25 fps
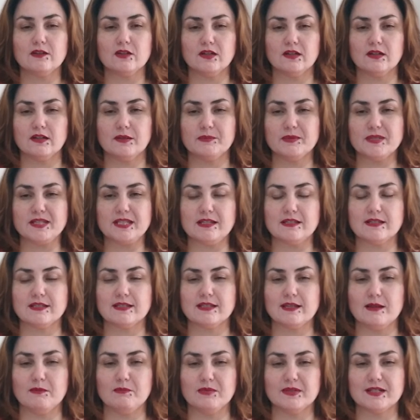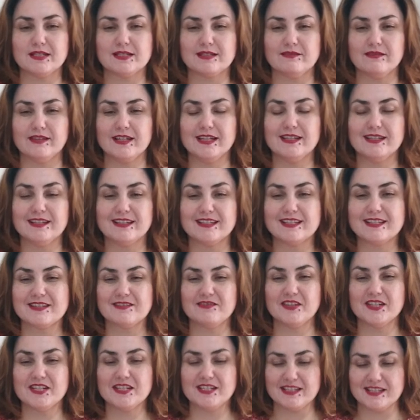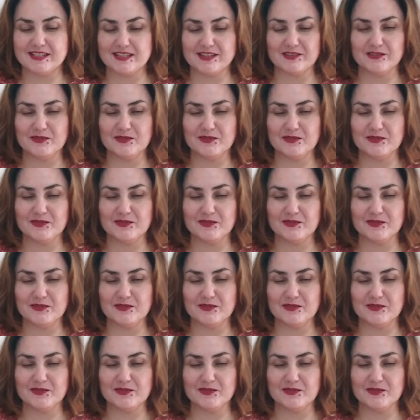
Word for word: как описать запах свежести,